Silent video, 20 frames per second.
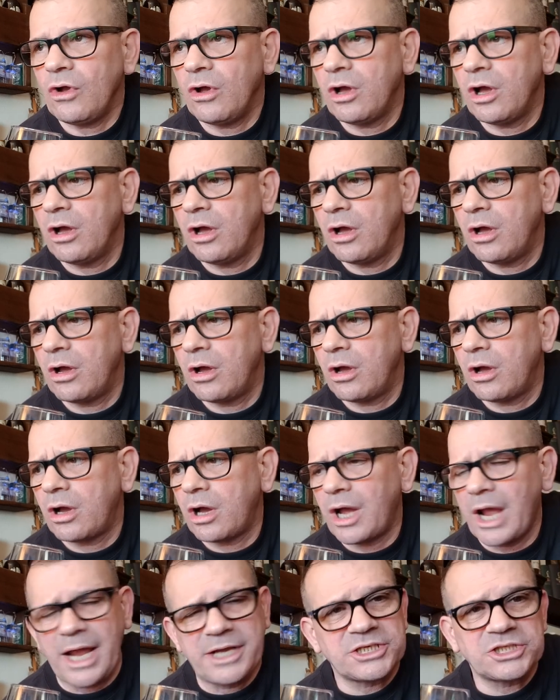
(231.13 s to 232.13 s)
äh,
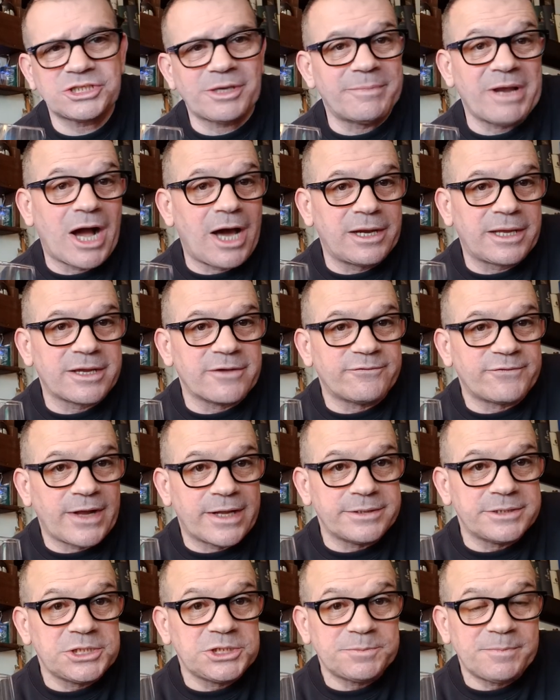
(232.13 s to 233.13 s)
eigentlich haben mir alle
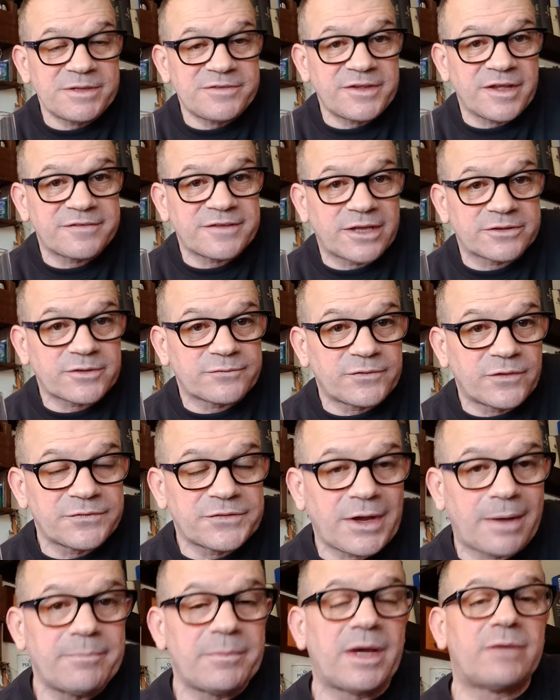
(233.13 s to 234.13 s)
gefallen, die ich bis jetzt hatte von
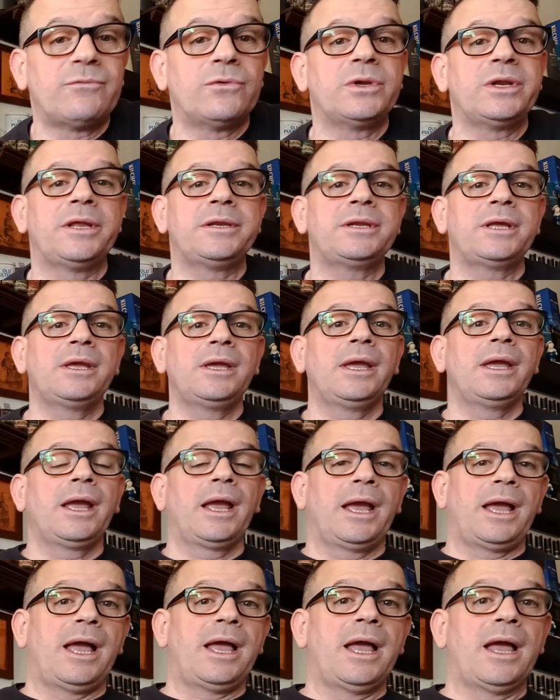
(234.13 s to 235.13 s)
Tamna Wullen.
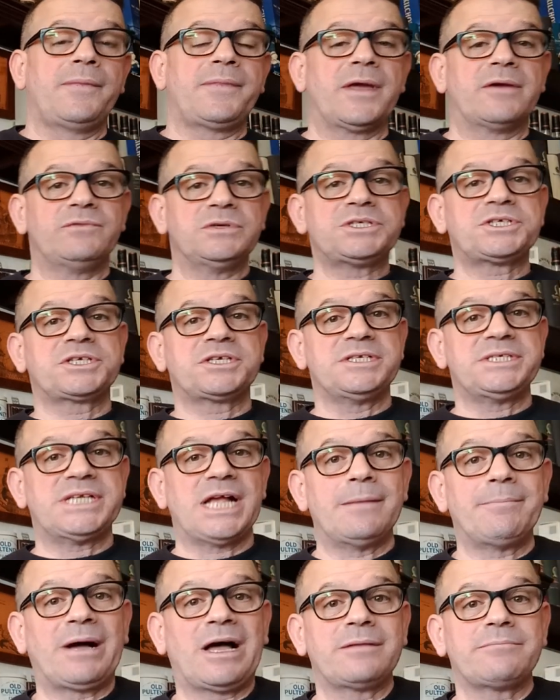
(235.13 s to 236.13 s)
Äh, der Whisky
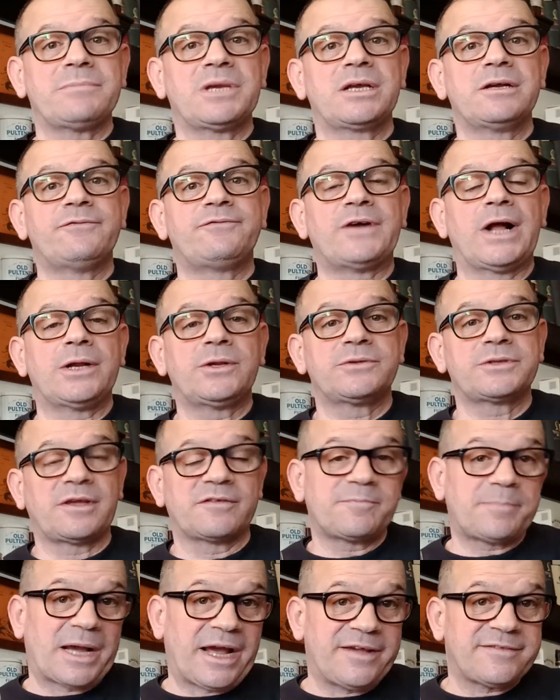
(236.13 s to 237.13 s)
selber hat mir gefallen.
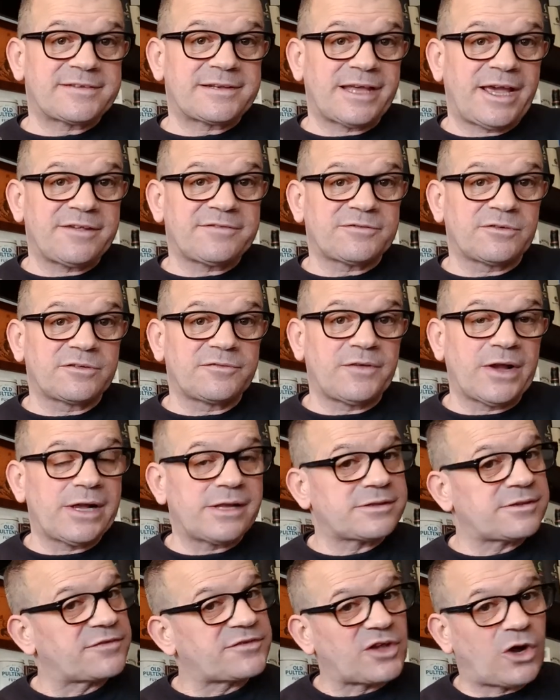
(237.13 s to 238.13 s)
Das
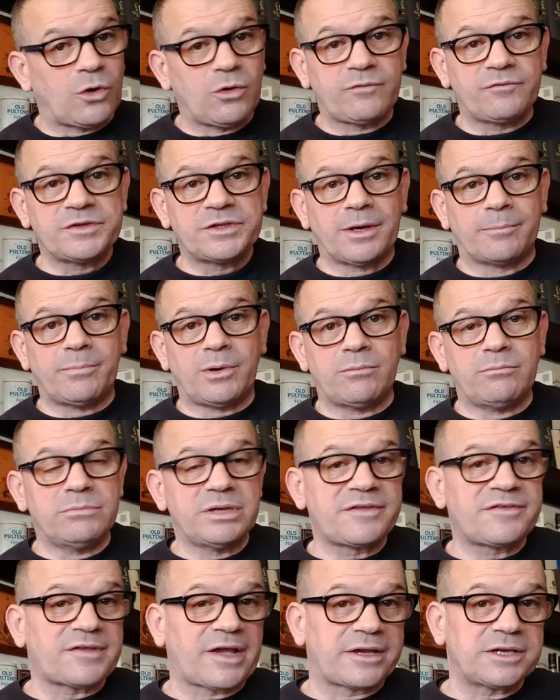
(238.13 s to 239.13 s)
Preis-Leistungs-Verhältnis auch wieder
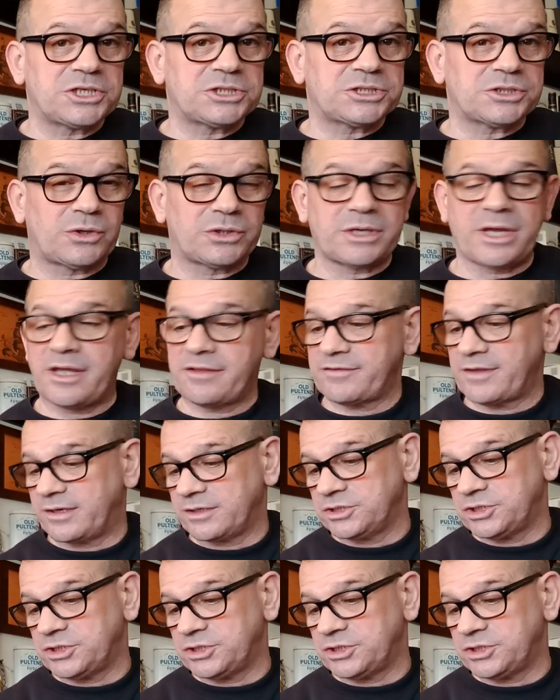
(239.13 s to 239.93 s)
Bombe, zeige ich, äh, sage